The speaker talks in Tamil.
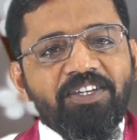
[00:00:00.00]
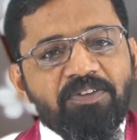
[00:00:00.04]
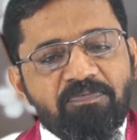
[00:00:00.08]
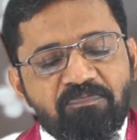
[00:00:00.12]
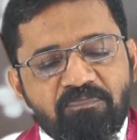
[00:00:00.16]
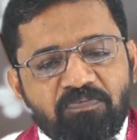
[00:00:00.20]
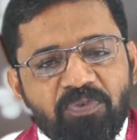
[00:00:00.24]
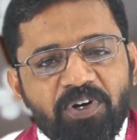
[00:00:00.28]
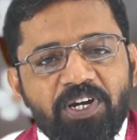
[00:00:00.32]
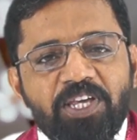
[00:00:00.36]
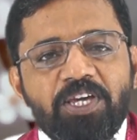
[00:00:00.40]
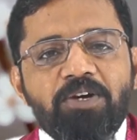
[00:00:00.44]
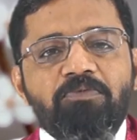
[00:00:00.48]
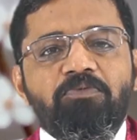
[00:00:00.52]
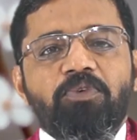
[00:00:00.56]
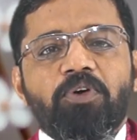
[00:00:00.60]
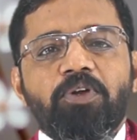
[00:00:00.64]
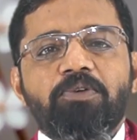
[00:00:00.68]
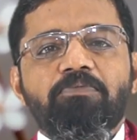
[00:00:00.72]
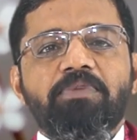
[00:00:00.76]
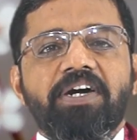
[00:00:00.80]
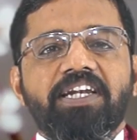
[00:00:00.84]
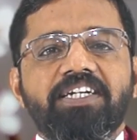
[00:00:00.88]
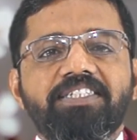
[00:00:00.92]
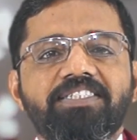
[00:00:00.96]
இப்படியும்
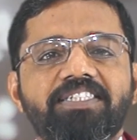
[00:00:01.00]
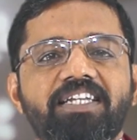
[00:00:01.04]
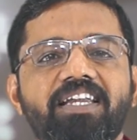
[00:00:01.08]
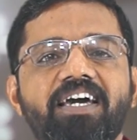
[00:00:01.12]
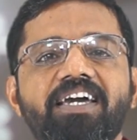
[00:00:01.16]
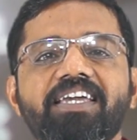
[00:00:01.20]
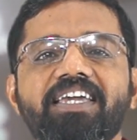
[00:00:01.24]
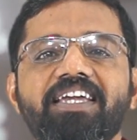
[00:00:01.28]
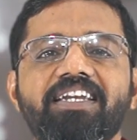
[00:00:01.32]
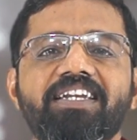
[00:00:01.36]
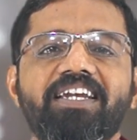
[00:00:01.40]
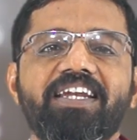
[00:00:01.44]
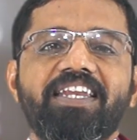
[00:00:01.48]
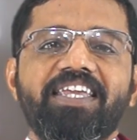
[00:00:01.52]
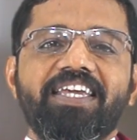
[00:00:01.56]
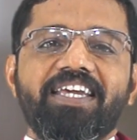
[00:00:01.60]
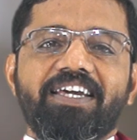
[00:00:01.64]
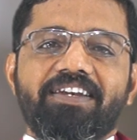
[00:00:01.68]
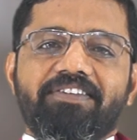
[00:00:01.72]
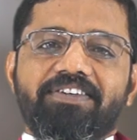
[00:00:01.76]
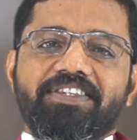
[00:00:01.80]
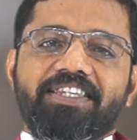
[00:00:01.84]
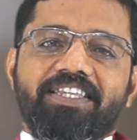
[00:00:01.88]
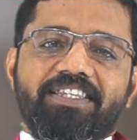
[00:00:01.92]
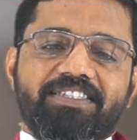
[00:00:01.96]
ஒரு மனுஷனா என்று
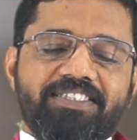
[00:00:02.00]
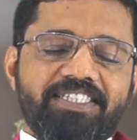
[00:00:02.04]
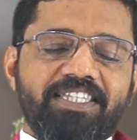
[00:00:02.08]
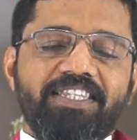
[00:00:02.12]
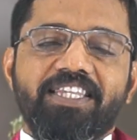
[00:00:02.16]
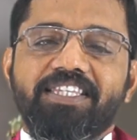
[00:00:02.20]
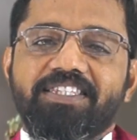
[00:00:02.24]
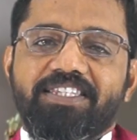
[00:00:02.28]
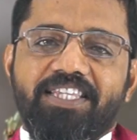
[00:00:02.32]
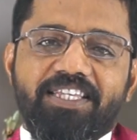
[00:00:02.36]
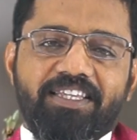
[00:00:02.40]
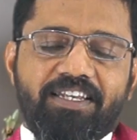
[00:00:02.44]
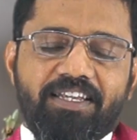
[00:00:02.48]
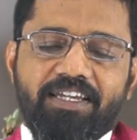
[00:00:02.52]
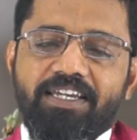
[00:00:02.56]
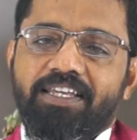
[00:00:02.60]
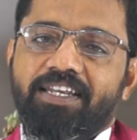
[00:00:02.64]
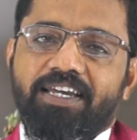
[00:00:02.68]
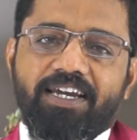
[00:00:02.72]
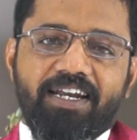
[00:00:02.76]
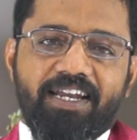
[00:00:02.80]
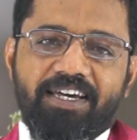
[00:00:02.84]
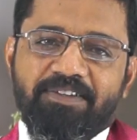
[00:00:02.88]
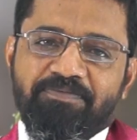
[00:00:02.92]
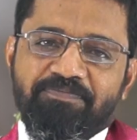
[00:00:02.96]
நீங்கள் வந்து சிந்தித்து
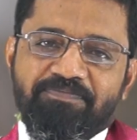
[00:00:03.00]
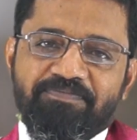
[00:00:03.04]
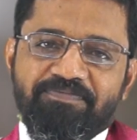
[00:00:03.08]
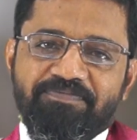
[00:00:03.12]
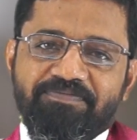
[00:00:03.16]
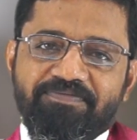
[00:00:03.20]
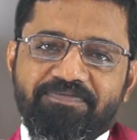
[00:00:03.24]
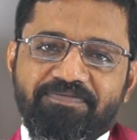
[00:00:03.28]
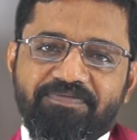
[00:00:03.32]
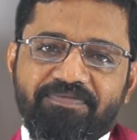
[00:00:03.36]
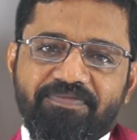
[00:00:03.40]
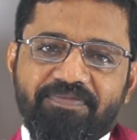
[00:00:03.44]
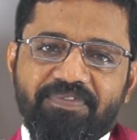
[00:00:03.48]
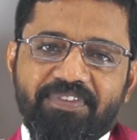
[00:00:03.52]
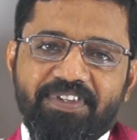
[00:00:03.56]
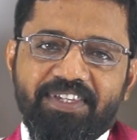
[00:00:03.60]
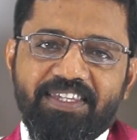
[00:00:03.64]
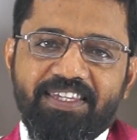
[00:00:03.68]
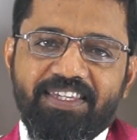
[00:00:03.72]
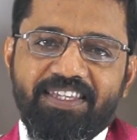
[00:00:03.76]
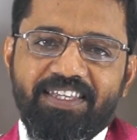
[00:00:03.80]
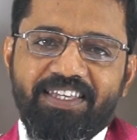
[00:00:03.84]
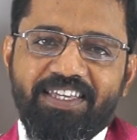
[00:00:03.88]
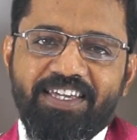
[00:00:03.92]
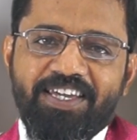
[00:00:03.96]
இருக்கலாம்
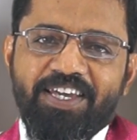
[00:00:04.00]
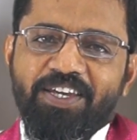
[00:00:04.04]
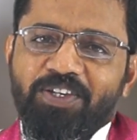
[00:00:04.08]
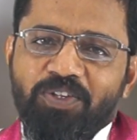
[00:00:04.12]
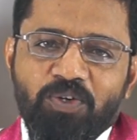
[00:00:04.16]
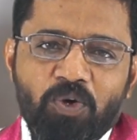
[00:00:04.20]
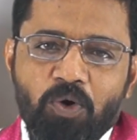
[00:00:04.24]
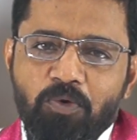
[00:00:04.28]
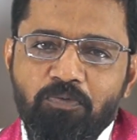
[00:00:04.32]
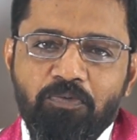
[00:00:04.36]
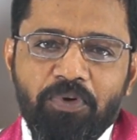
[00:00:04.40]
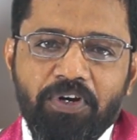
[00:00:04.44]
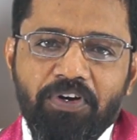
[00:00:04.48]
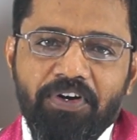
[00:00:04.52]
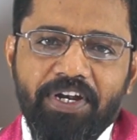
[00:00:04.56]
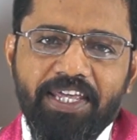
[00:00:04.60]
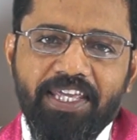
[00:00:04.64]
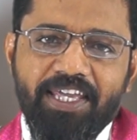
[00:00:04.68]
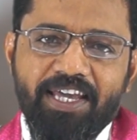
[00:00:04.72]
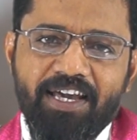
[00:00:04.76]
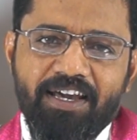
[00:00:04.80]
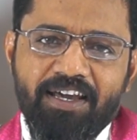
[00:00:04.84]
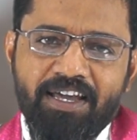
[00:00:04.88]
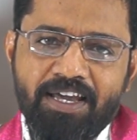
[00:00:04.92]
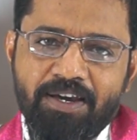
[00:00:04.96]

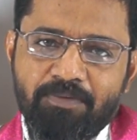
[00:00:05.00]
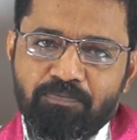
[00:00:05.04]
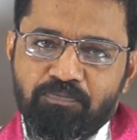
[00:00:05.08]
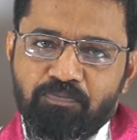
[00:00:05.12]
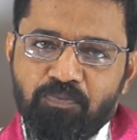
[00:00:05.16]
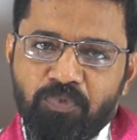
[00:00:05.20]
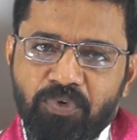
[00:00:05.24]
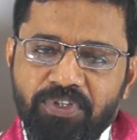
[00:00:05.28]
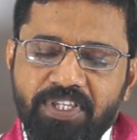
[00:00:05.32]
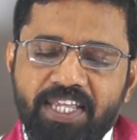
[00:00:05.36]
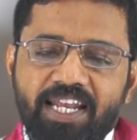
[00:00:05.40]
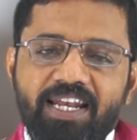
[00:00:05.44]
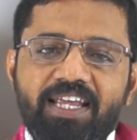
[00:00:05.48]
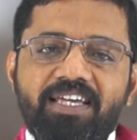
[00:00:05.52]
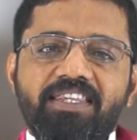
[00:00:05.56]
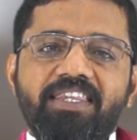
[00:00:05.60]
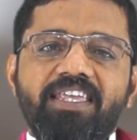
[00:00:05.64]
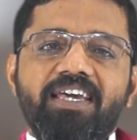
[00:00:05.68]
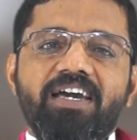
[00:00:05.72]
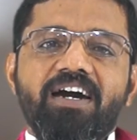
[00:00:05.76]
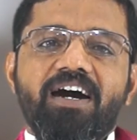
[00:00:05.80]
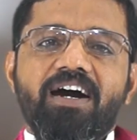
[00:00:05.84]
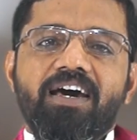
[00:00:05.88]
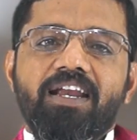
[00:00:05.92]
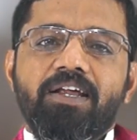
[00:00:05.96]
யோபனுடைய முதல்
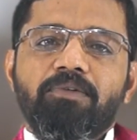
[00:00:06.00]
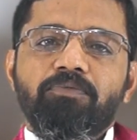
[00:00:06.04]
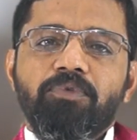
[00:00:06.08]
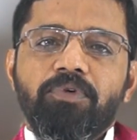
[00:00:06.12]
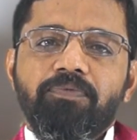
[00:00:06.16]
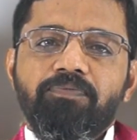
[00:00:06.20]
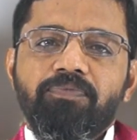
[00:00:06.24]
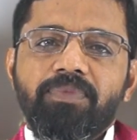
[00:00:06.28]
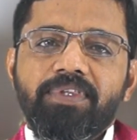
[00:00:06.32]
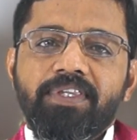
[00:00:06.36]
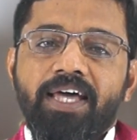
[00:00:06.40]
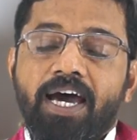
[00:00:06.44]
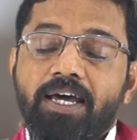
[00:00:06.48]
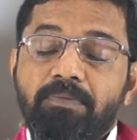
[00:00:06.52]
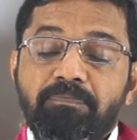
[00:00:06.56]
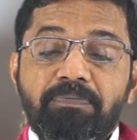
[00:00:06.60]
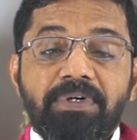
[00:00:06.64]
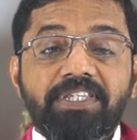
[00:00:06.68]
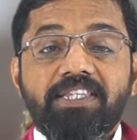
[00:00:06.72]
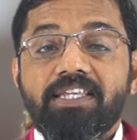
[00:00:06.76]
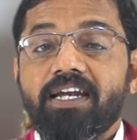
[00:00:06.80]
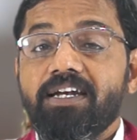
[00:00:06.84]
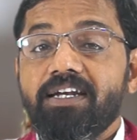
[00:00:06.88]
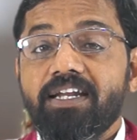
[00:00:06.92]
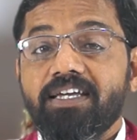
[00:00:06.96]
அதிகாரமும்
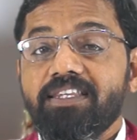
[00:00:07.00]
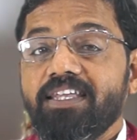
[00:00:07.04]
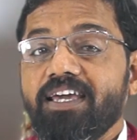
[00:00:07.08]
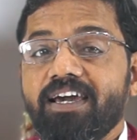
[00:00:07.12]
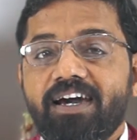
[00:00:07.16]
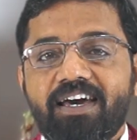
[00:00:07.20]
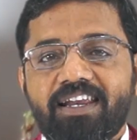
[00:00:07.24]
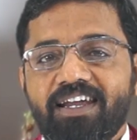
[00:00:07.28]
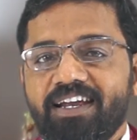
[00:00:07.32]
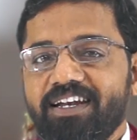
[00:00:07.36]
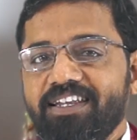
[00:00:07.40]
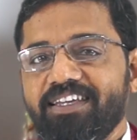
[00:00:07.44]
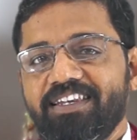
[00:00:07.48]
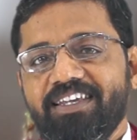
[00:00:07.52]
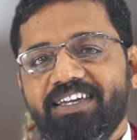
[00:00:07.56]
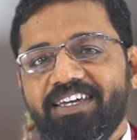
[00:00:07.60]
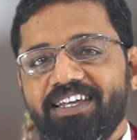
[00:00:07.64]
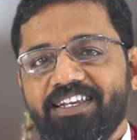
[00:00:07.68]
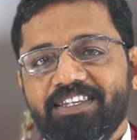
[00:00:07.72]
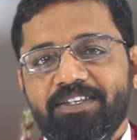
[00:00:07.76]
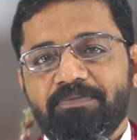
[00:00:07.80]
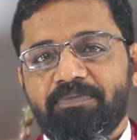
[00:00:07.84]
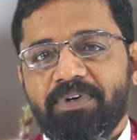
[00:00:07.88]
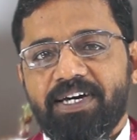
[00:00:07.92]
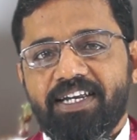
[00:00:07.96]
நாற்பத்தி ரெண்டு அதிகாரங்கள்
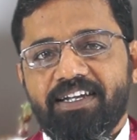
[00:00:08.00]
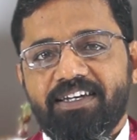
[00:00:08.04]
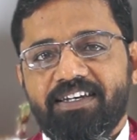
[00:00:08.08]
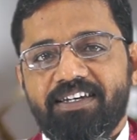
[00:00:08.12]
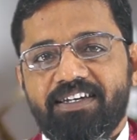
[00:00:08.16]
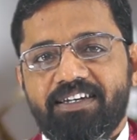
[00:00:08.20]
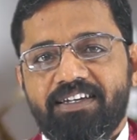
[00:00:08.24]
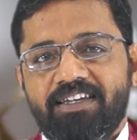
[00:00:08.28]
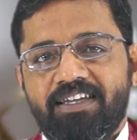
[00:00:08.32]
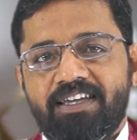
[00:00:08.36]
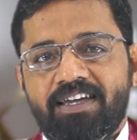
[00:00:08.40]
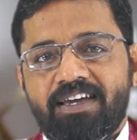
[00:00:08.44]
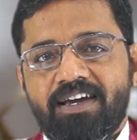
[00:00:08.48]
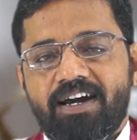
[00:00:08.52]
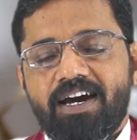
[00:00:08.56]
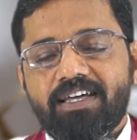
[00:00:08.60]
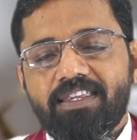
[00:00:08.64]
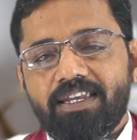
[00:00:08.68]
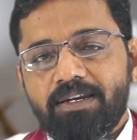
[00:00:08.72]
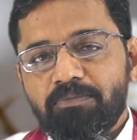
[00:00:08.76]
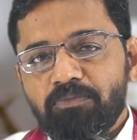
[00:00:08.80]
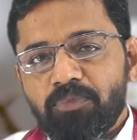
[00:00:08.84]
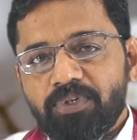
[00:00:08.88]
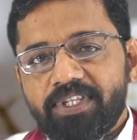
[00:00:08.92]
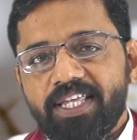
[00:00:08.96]
இருக்கிறது பாருங்க
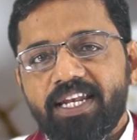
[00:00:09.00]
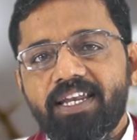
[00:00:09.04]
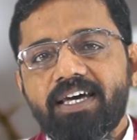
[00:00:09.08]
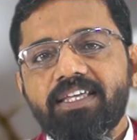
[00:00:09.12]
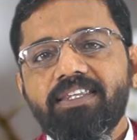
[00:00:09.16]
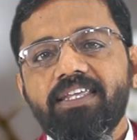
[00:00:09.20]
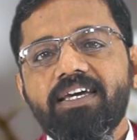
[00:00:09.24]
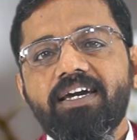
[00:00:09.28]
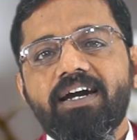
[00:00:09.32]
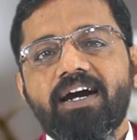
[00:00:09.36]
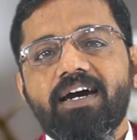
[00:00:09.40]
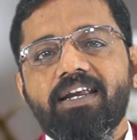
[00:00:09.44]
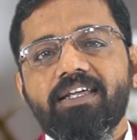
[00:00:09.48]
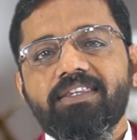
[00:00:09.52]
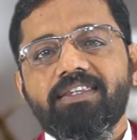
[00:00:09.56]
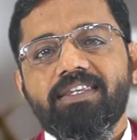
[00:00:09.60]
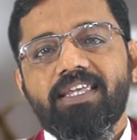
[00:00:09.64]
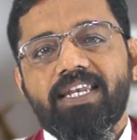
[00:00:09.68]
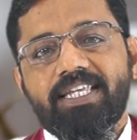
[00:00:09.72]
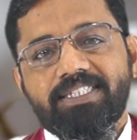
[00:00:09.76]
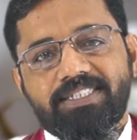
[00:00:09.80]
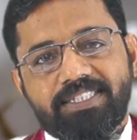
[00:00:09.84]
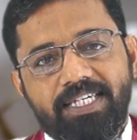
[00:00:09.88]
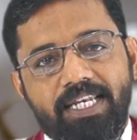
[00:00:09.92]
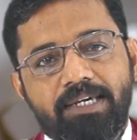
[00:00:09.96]
அதில் முதல்
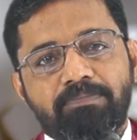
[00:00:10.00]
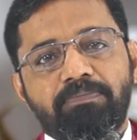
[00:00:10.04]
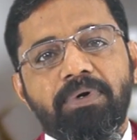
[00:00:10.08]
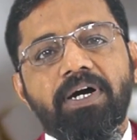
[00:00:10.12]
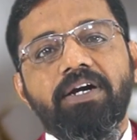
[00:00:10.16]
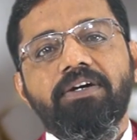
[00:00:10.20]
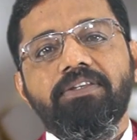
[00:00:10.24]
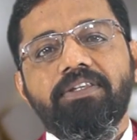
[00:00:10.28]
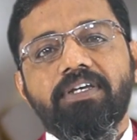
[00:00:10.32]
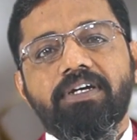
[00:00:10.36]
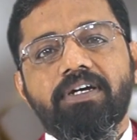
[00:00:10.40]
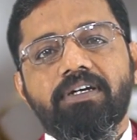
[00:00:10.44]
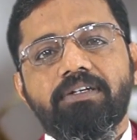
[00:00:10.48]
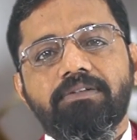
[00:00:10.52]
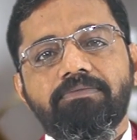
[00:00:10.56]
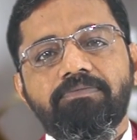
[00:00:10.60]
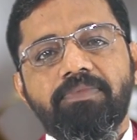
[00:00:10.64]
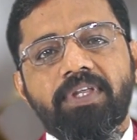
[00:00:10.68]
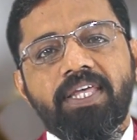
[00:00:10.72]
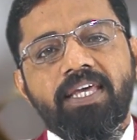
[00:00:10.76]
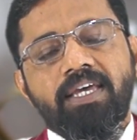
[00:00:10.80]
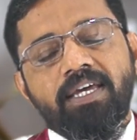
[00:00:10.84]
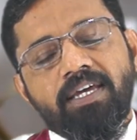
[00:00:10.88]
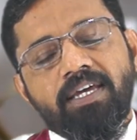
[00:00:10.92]
அதிகாரத்தில் சில பகுதிகளும்